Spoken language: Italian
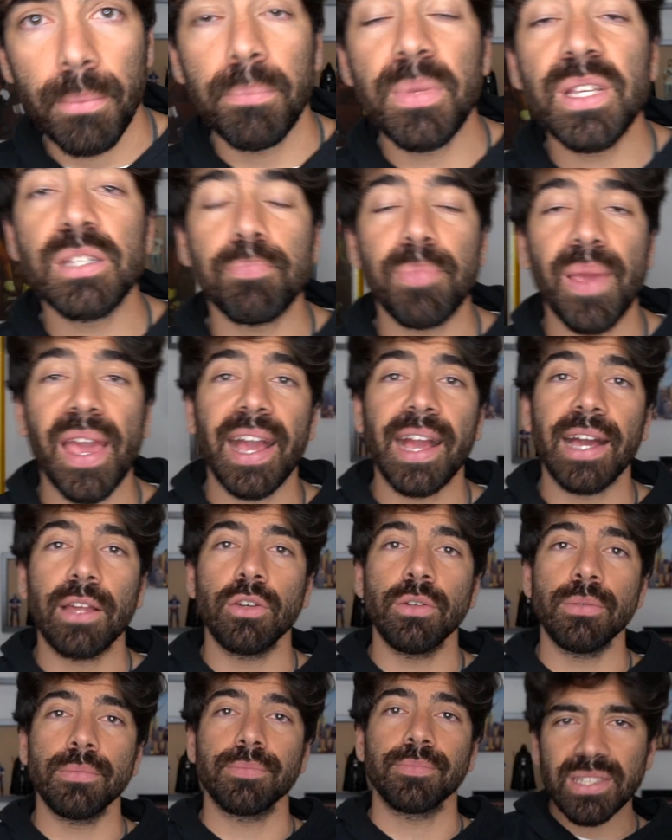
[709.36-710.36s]
mi
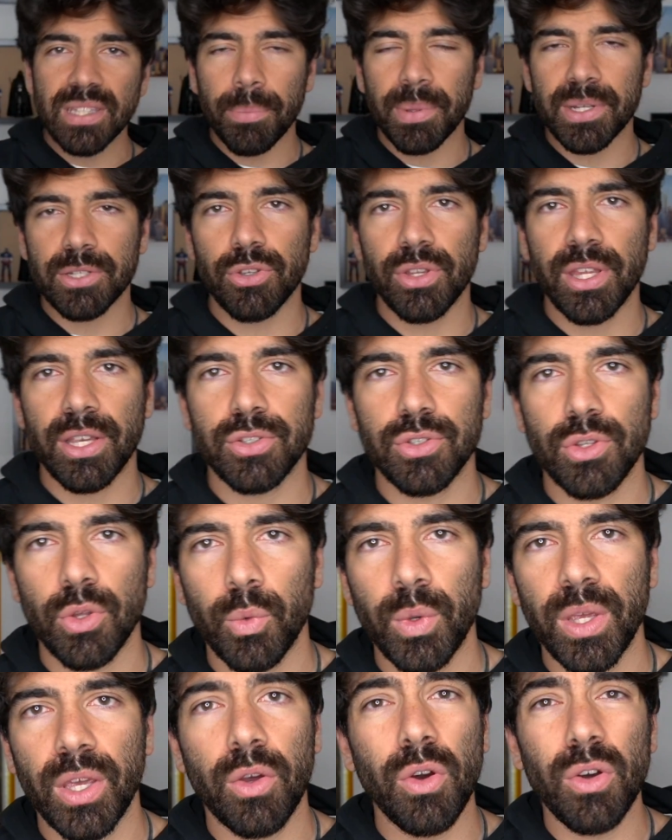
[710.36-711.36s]
spiegano, queste persone che
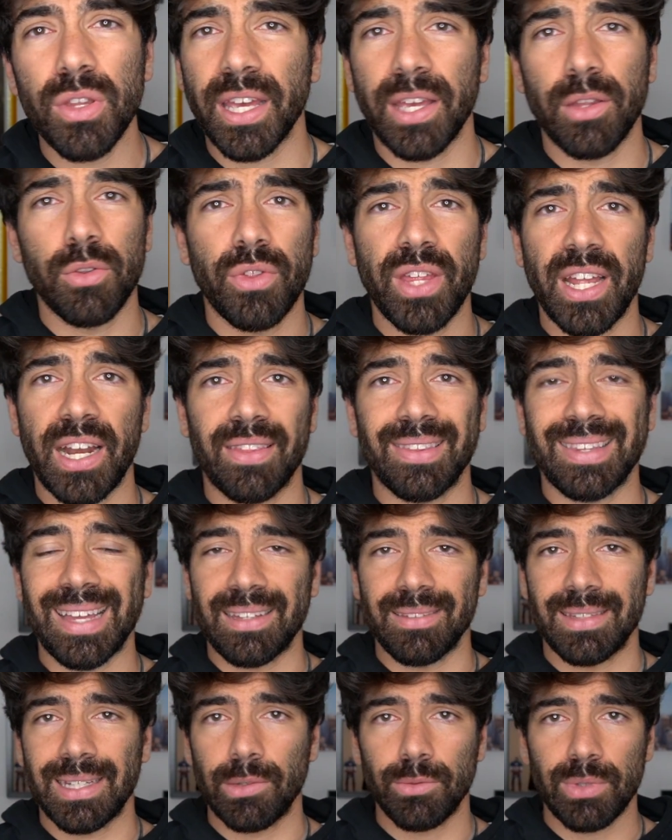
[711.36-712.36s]
sono qui in coda, che non erano
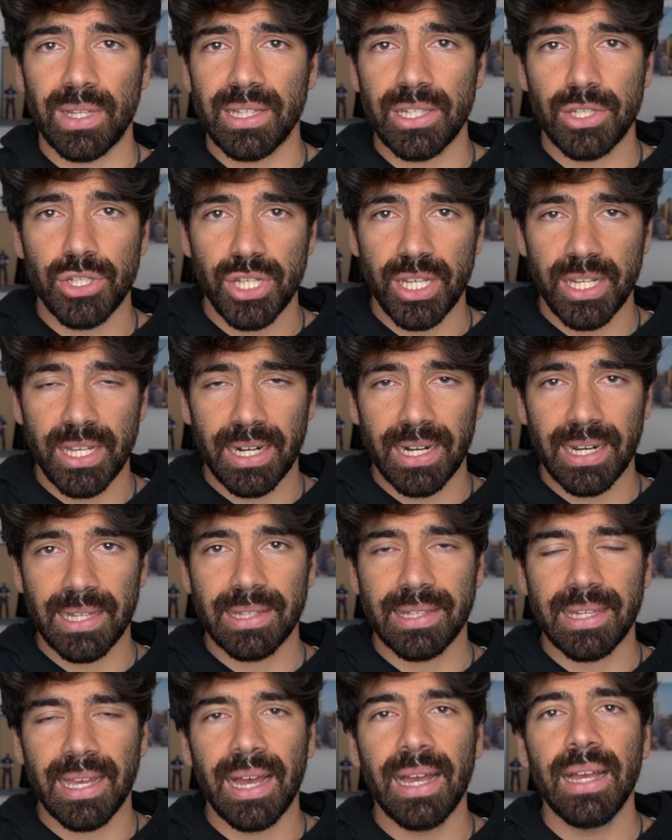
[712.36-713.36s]
tante, erano una decina in
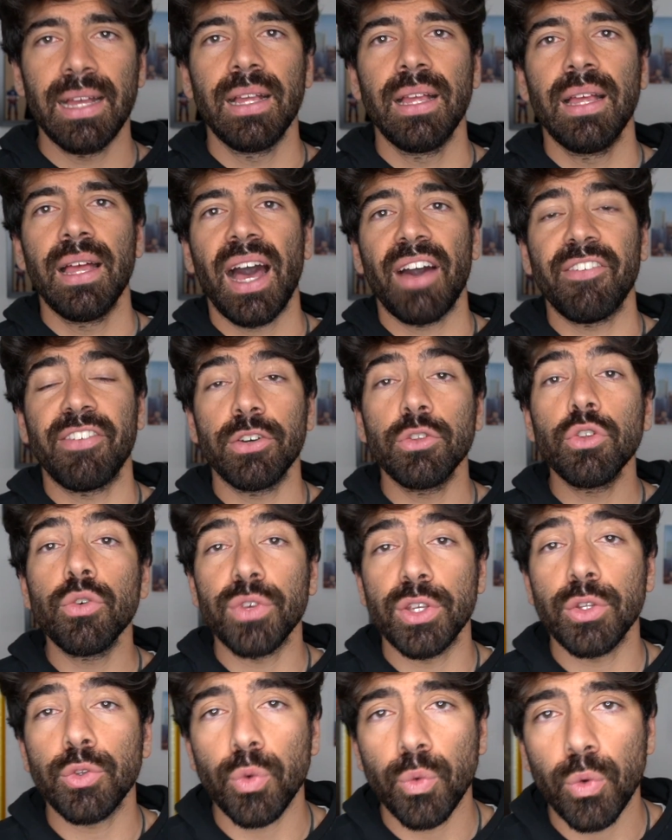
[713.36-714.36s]
realtà, avevano
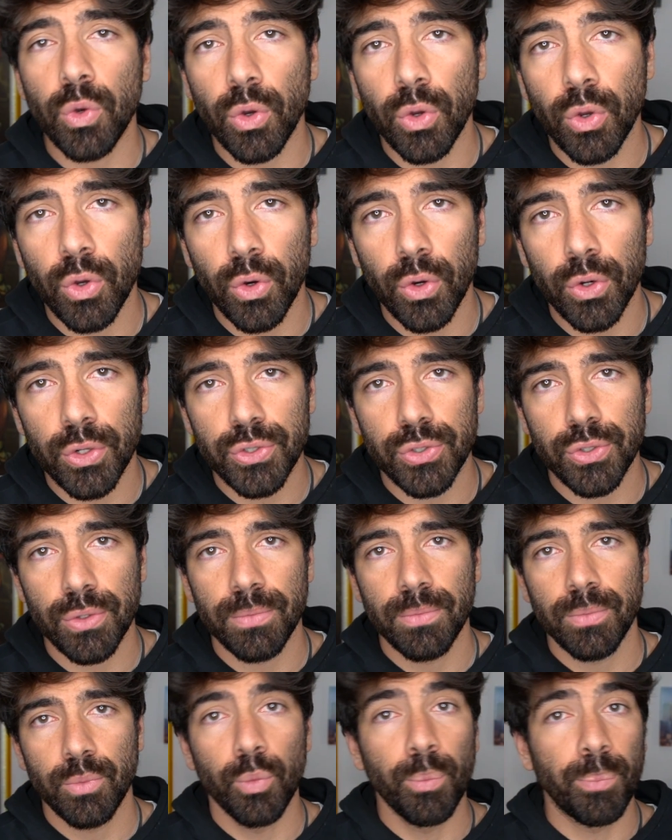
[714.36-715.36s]
vinto un
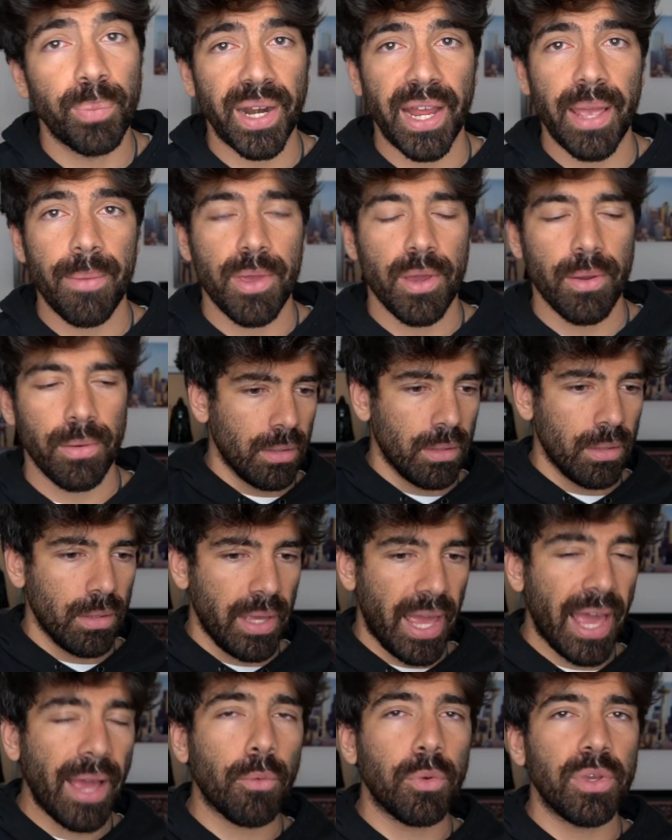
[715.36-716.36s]
concorso, un premio,
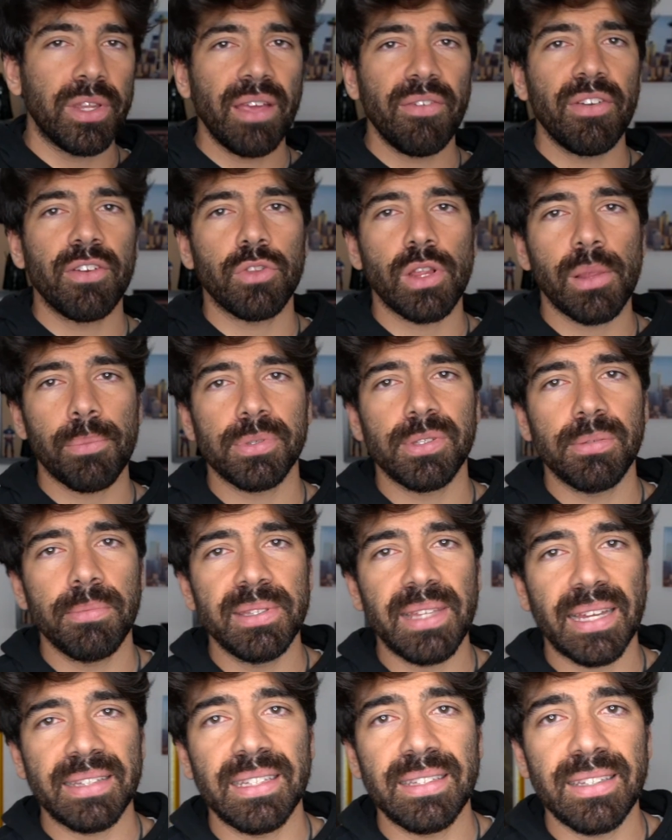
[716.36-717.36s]
e quindi avevano la
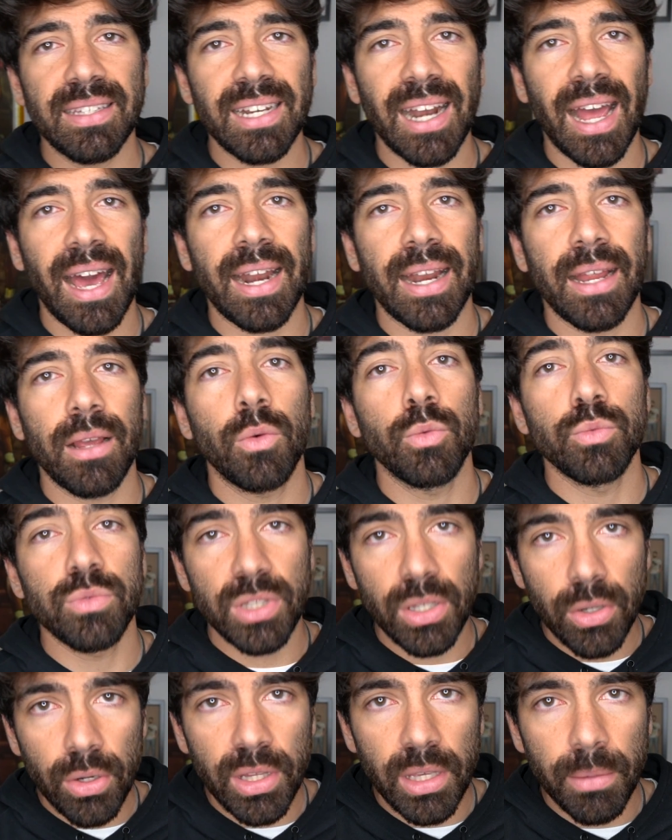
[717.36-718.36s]
possibilità di tirare un
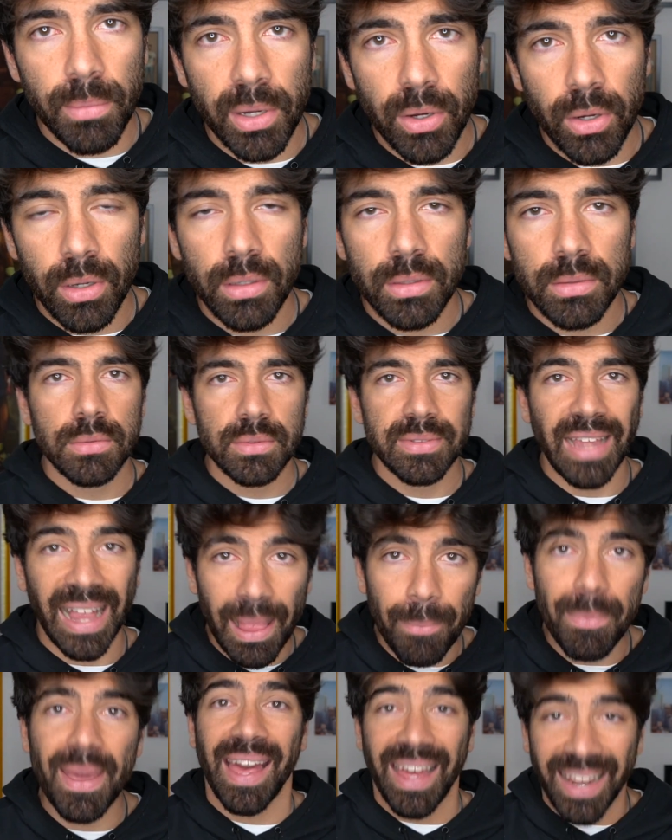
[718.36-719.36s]
tiro libero
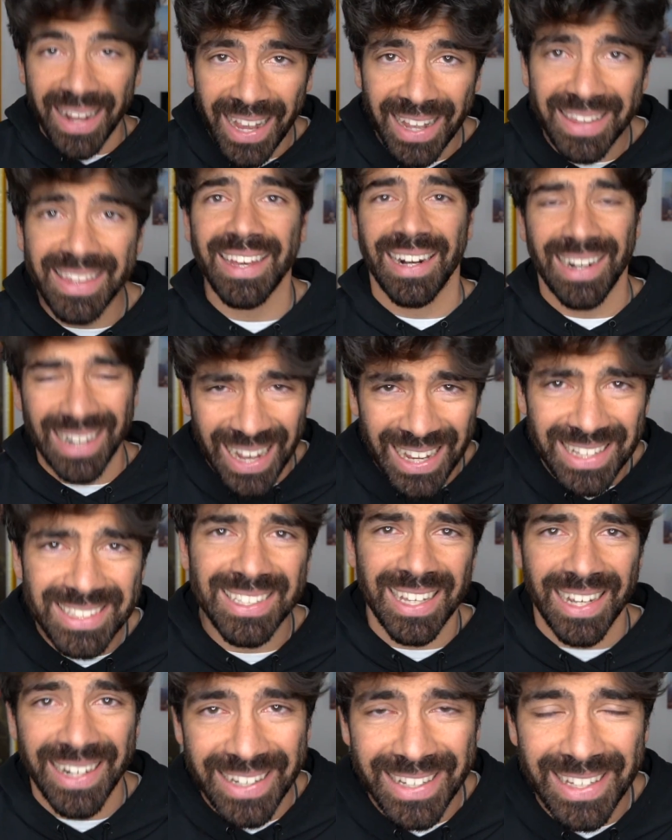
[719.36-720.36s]
dall'American
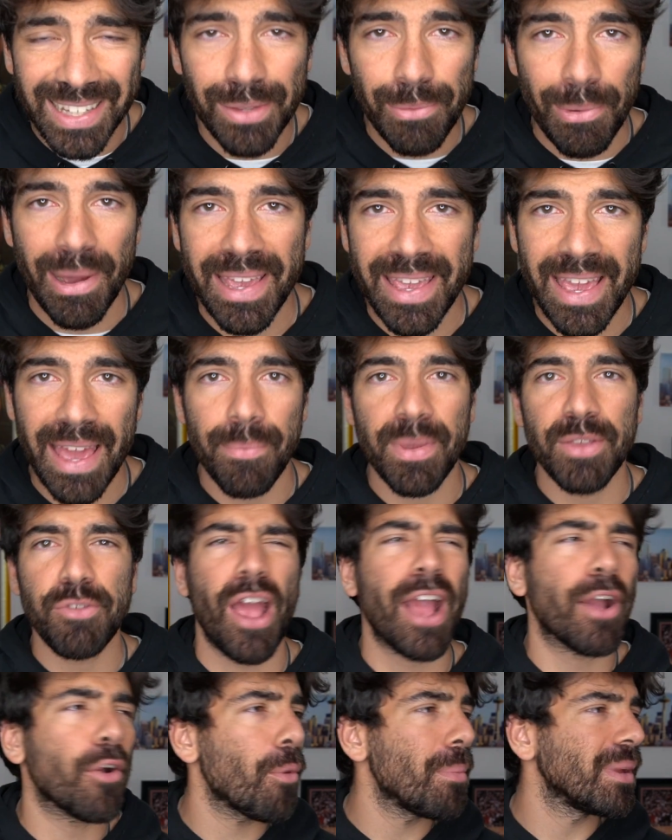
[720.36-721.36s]
Airlines Arena di Miami,
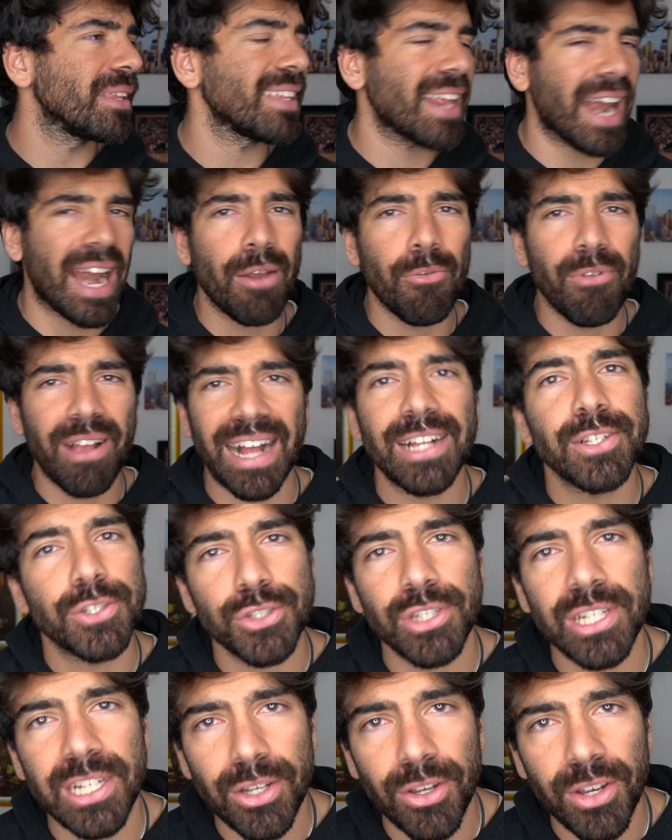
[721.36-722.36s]
cioè è come tirare un
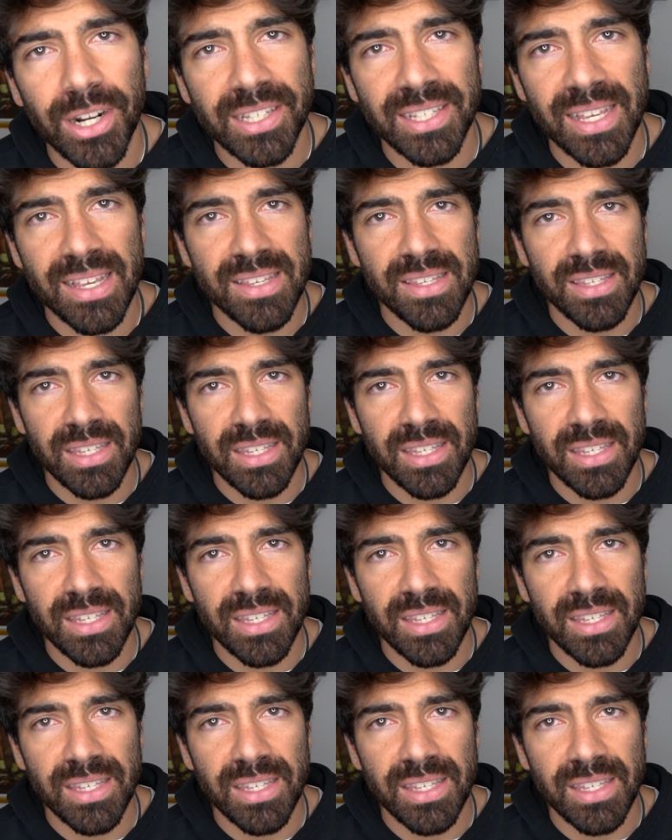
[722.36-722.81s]
calcio di rigore a San